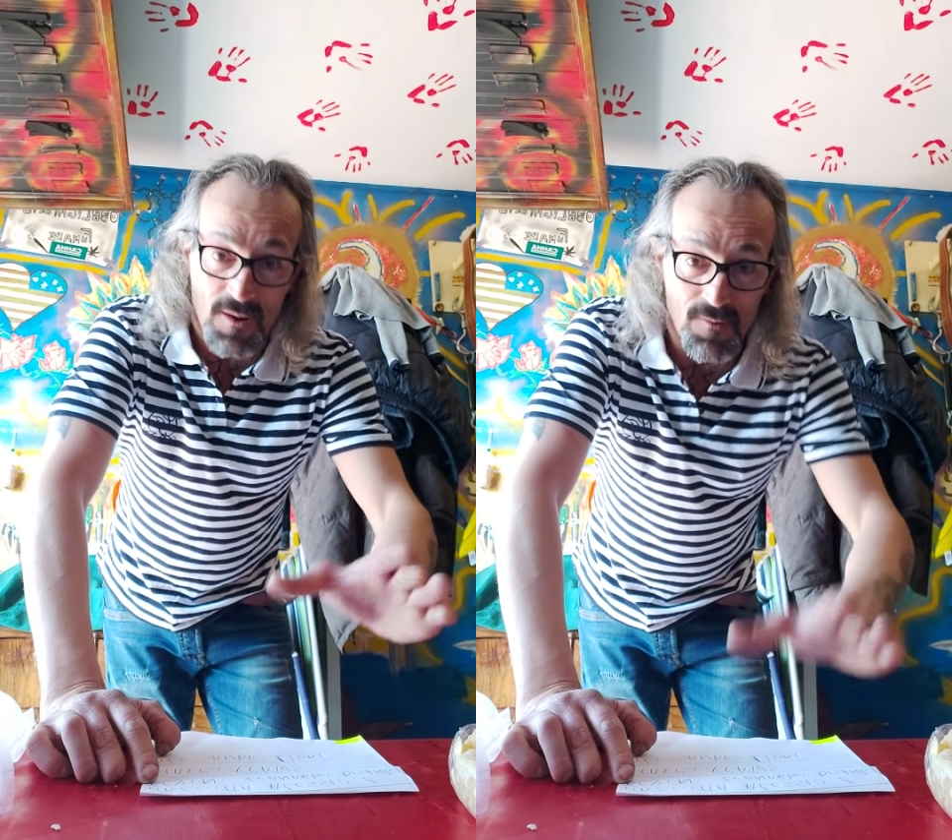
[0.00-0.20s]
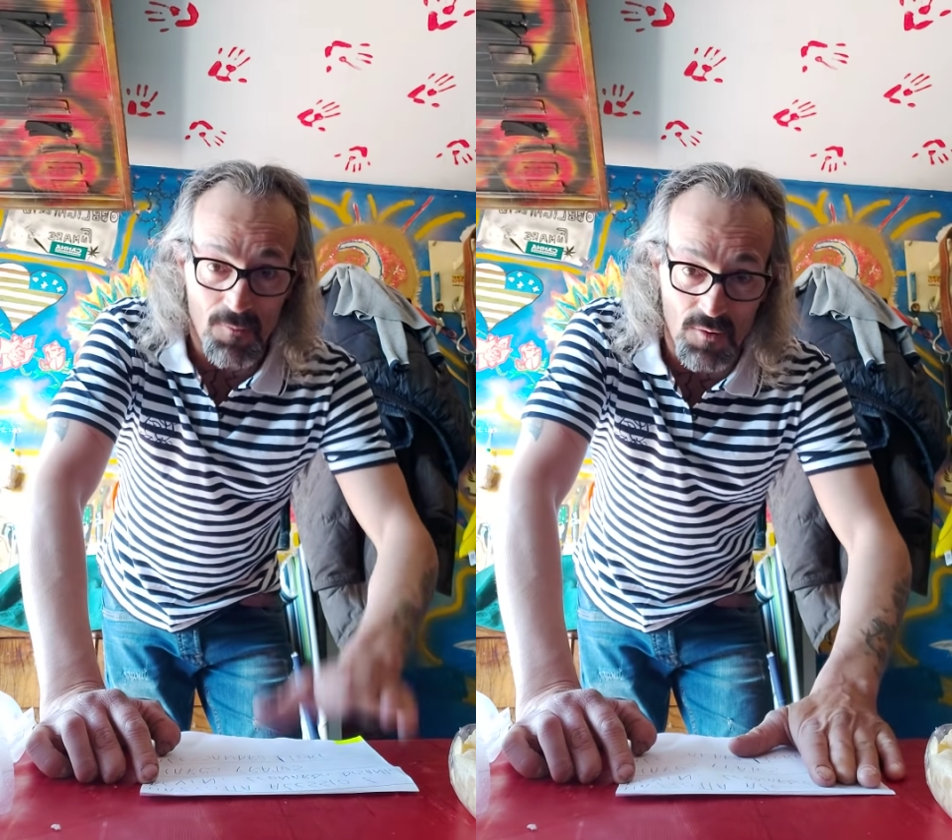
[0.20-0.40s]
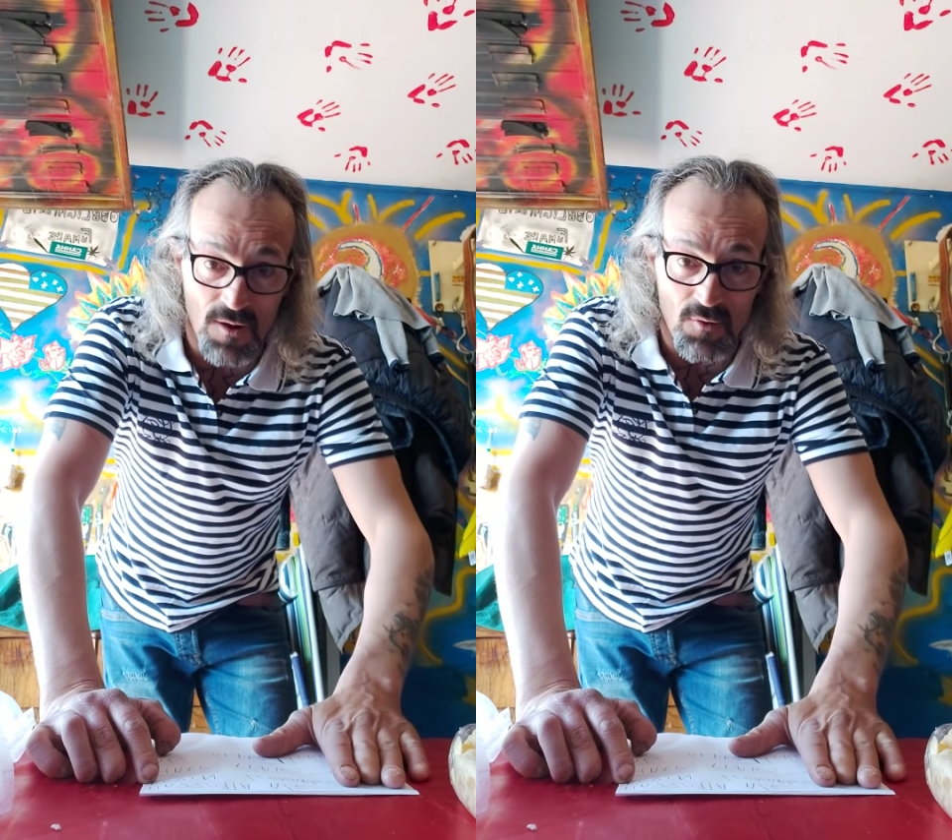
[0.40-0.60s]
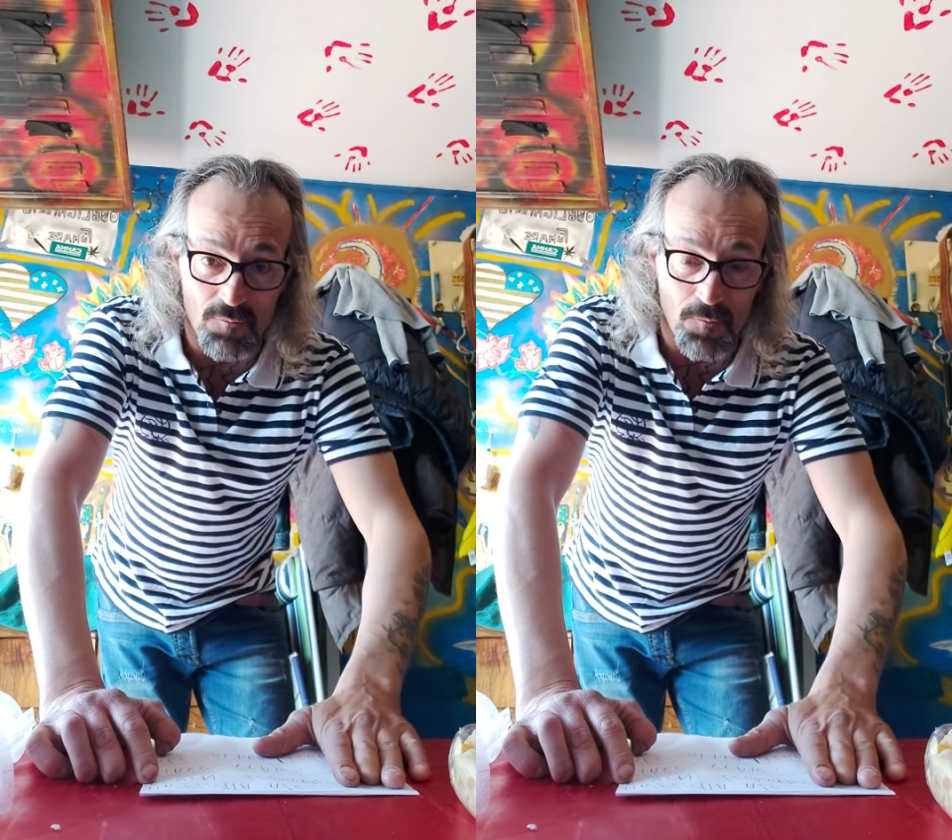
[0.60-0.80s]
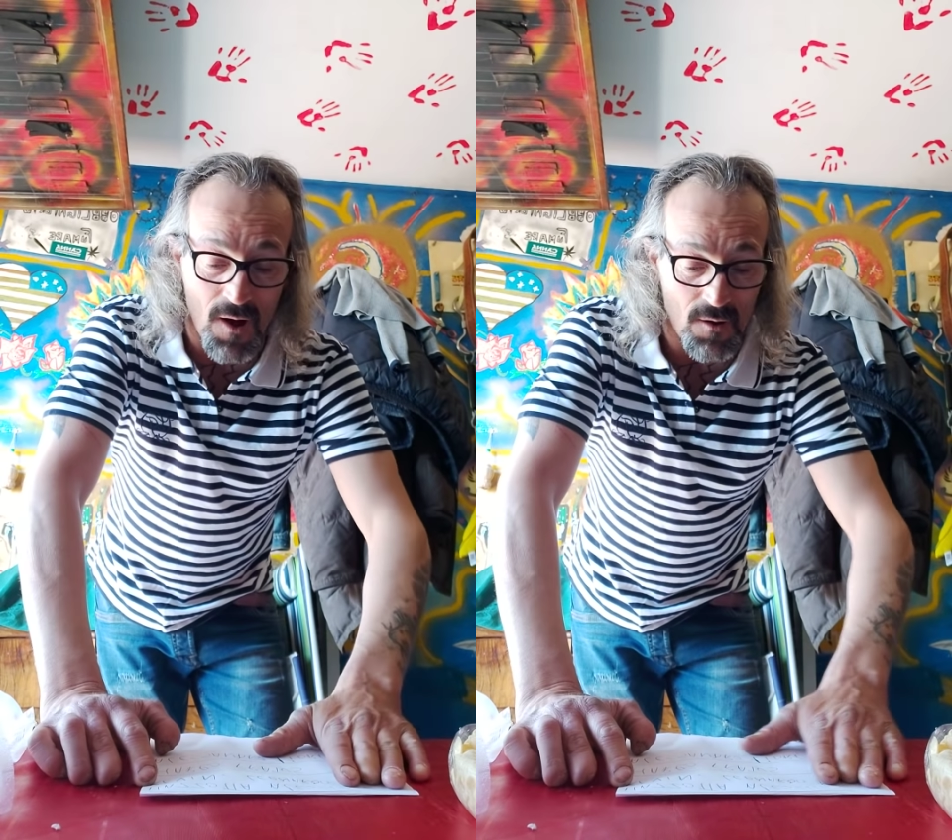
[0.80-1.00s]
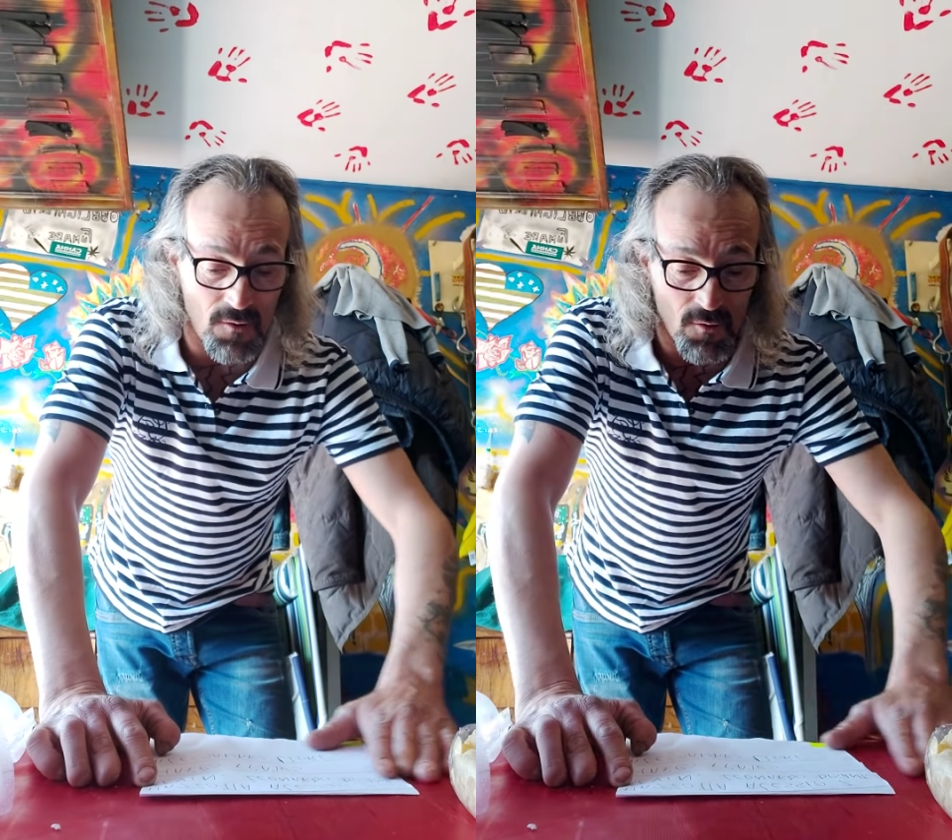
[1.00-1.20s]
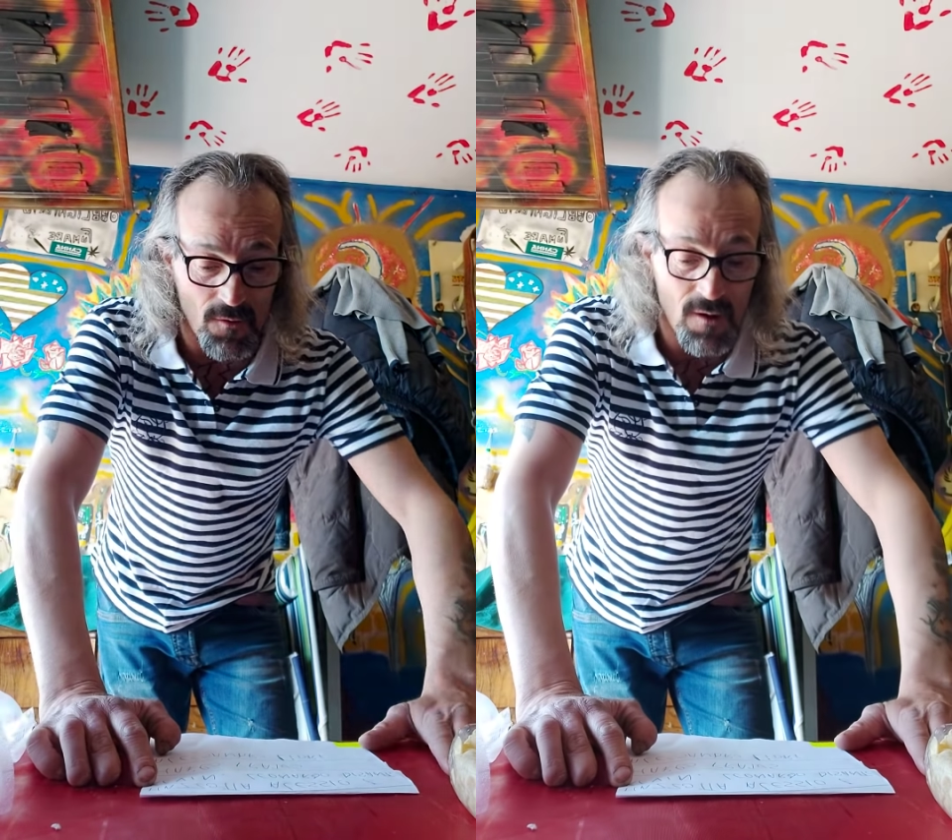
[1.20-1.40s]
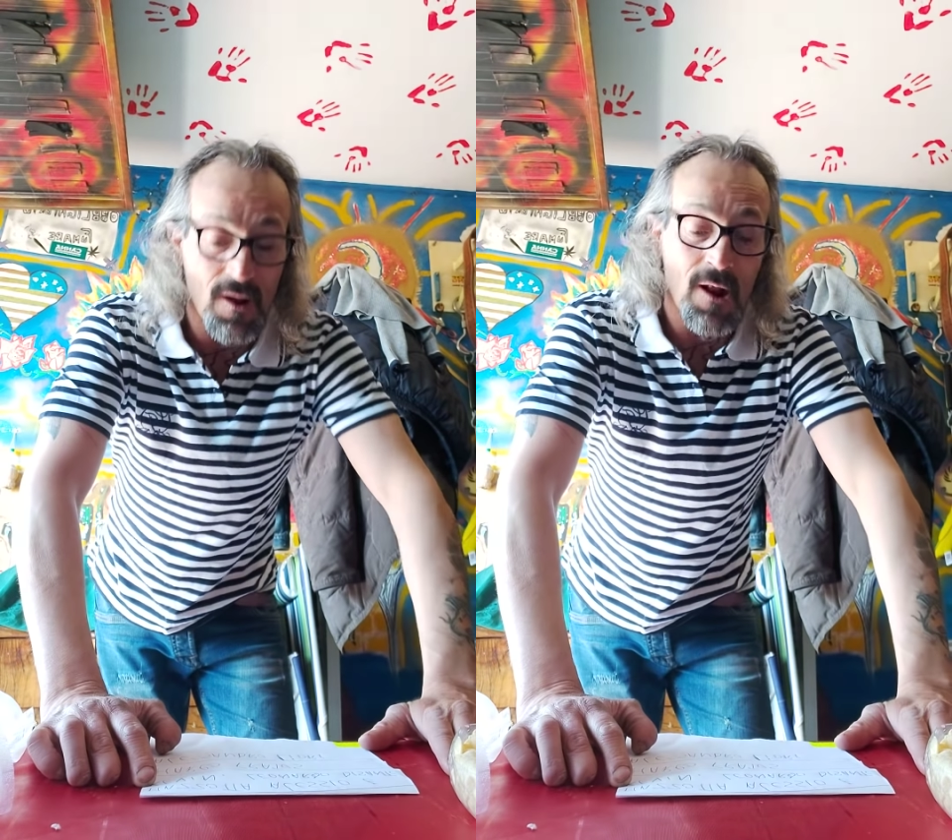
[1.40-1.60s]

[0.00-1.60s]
che mi ha portato il pacco,